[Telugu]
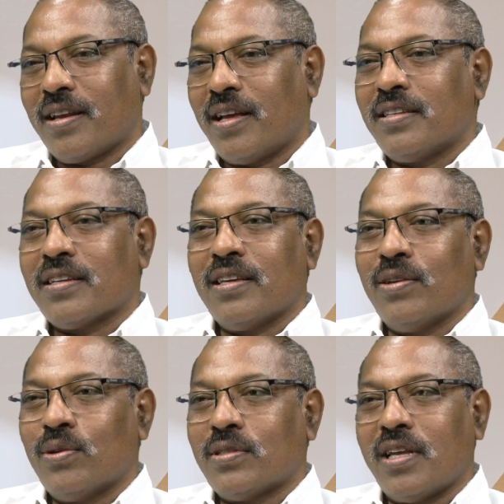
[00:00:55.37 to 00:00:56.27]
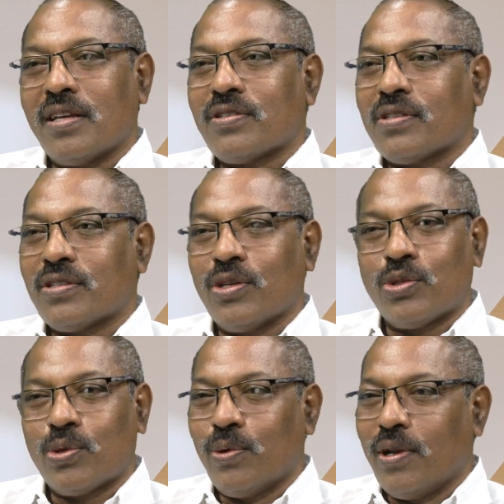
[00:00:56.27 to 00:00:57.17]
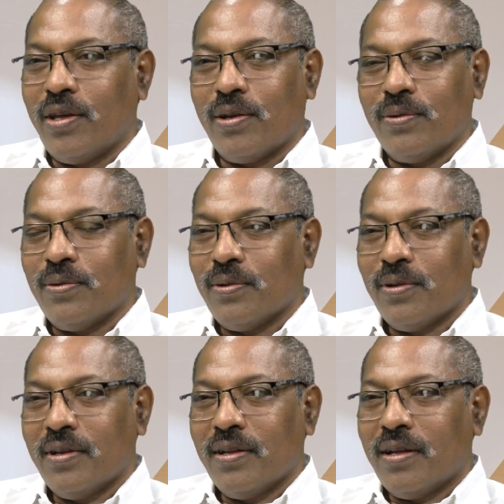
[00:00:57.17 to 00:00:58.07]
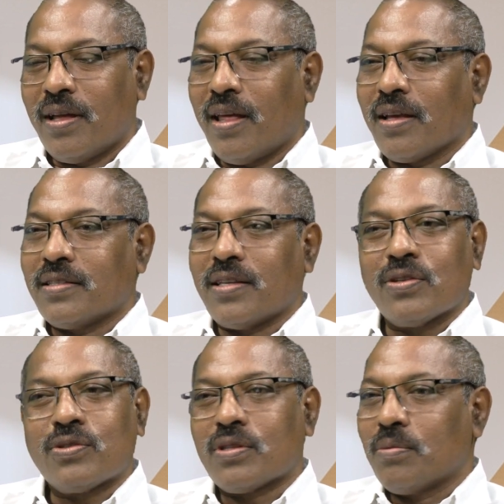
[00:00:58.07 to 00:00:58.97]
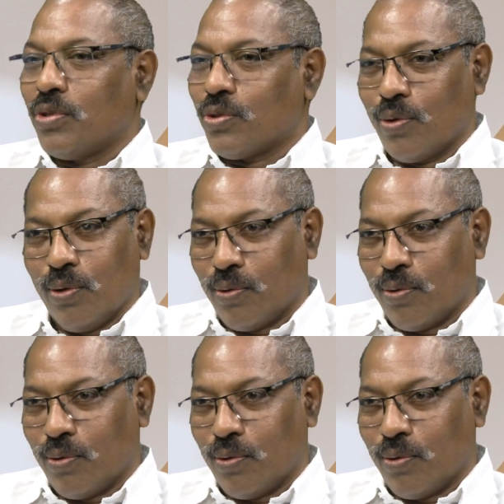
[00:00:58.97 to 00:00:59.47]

రాజకీయంలో శాశ్వత శత్రువులు లేరు అలాగే శాశ్వత మిత్రులు